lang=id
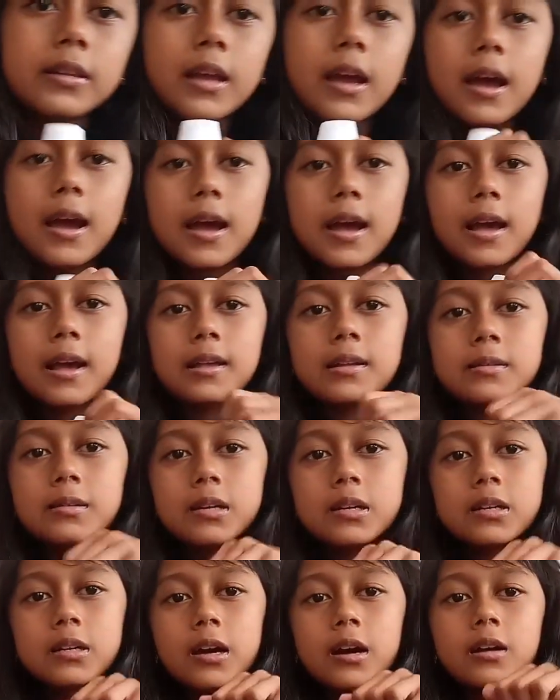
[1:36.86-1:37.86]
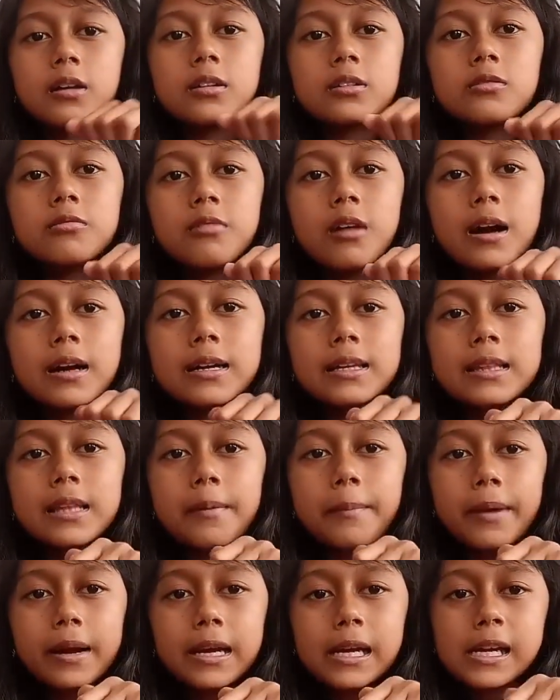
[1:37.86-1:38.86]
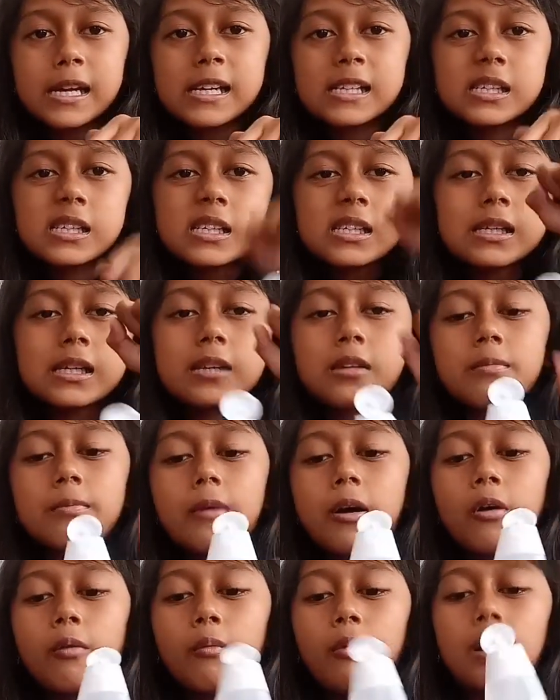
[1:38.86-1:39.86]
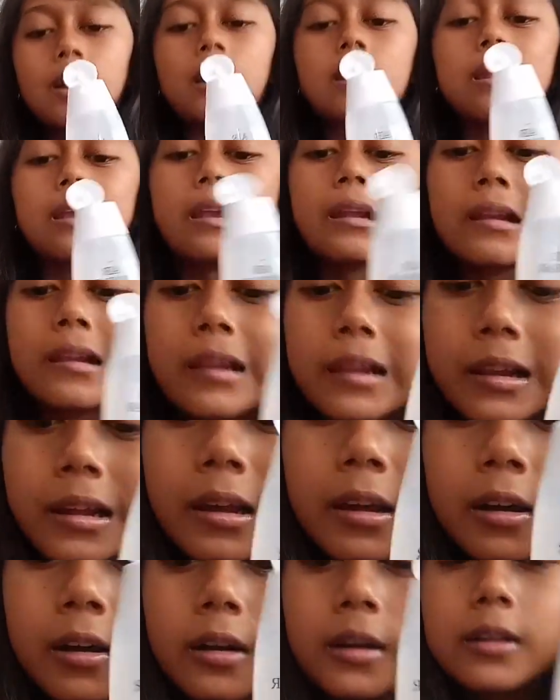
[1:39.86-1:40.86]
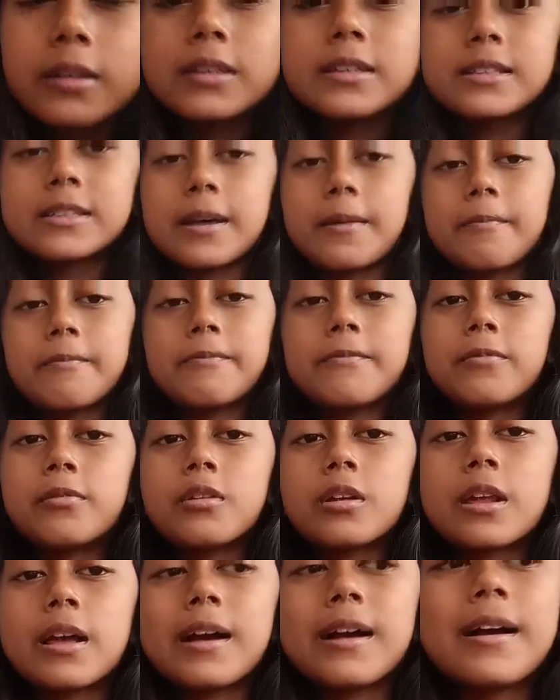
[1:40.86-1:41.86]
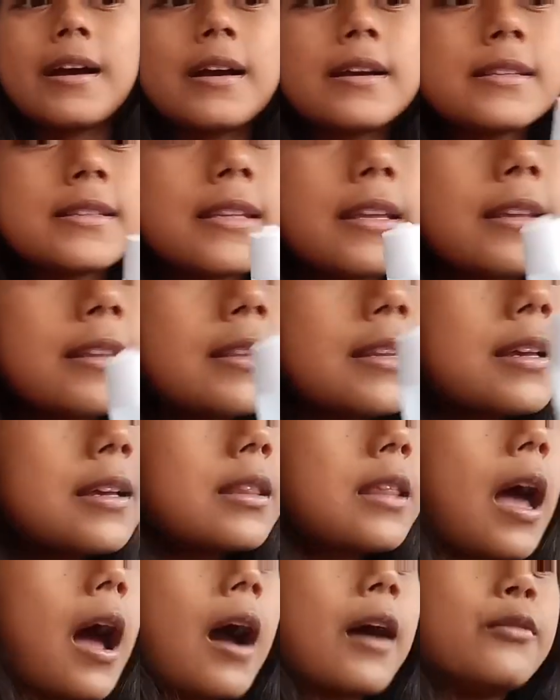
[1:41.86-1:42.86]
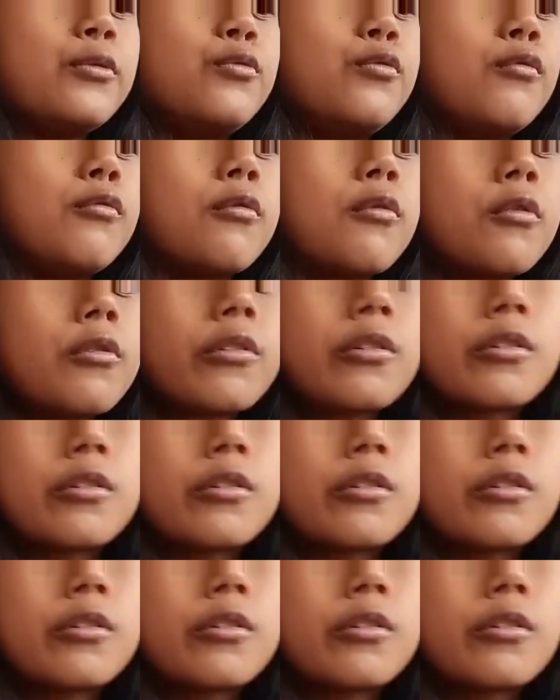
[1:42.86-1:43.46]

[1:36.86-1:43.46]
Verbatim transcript: nah yang kedua kita pakai air mawar dicampur ya guys nanti kita aduk